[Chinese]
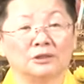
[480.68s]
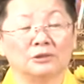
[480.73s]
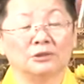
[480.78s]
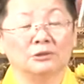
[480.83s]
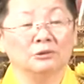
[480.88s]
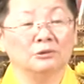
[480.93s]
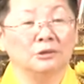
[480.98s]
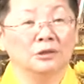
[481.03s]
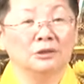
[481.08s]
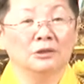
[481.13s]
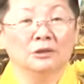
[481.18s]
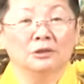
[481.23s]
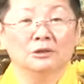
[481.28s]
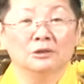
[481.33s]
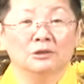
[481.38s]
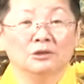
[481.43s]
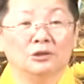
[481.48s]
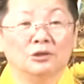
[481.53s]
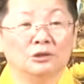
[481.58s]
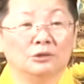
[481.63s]
修
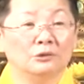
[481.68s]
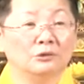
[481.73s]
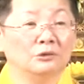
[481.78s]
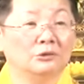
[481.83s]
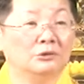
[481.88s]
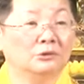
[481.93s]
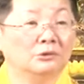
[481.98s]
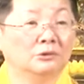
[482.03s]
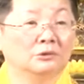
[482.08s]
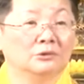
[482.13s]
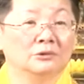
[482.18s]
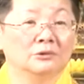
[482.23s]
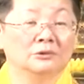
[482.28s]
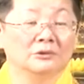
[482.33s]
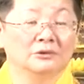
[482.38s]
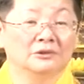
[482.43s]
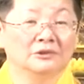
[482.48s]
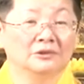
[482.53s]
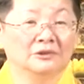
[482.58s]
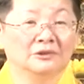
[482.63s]
求雨，
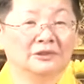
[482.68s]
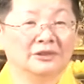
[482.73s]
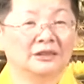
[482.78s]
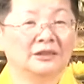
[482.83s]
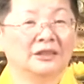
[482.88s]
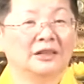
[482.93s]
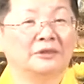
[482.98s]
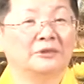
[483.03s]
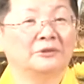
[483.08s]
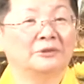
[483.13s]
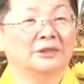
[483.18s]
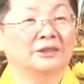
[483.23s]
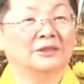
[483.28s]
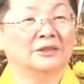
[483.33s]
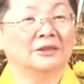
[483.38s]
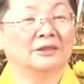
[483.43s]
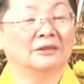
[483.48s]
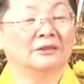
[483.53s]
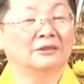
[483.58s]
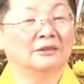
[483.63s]
我跟他微
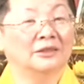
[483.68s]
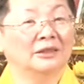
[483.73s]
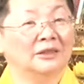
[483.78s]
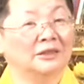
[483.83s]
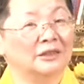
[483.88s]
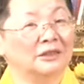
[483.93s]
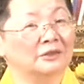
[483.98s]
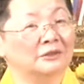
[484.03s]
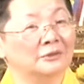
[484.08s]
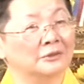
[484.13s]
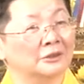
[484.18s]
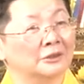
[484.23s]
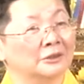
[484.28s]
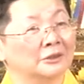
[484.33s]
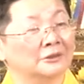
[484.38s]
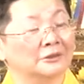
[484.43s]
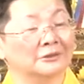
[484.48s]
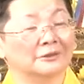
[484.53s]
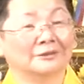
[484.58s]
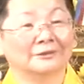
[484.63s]
笑，已经过
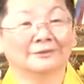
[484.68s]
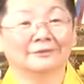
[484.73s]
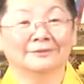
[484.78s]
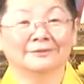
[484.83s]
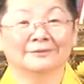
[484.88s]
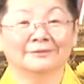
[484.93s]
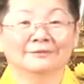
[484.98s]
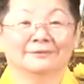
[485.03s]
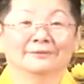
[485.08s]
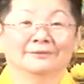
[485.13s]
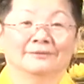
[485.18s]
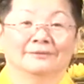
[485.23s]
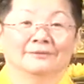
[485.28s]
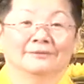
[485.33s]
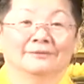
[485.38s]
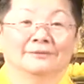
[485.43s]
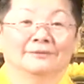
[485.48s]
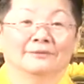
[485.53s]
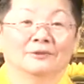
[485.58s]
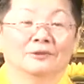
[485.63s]
了。
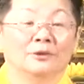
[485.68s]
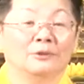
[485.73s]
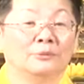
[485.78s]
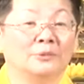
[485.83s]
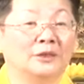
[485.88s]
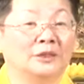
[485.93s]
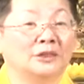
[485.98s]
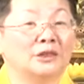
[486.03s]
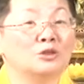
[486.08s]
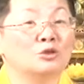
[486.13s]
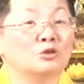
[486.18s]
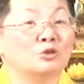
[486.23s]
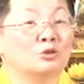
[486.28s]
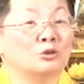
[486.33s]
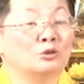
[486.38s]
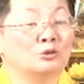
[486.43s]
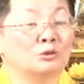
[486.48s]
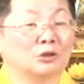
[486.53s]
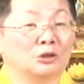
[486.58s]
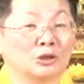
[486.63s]
我们已经
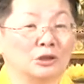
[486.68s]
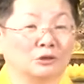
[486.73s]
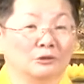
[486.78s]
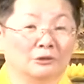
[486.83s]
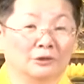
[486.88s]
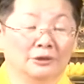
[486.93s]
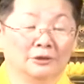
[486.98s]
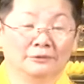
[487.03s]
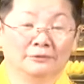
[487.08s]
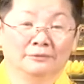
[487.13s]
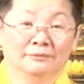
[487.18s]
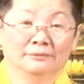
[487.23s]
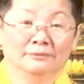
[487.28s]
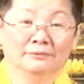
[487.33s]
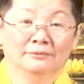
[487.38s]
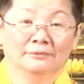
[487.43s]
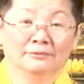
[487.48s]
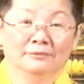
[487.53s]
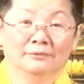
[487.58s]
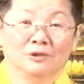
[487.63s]
做过头了，
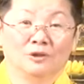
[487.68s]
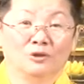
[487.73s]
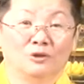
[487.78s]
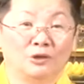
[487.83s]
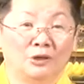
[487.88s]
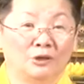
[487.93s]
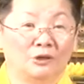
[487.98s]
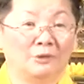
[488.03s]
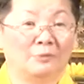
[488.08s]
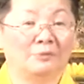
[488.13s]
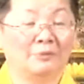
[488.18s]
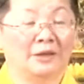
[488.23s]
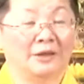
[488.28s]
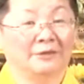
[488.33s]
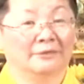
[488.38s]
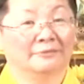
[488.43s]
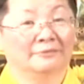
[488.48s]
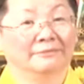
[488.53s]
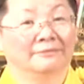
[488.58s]
随缘吧。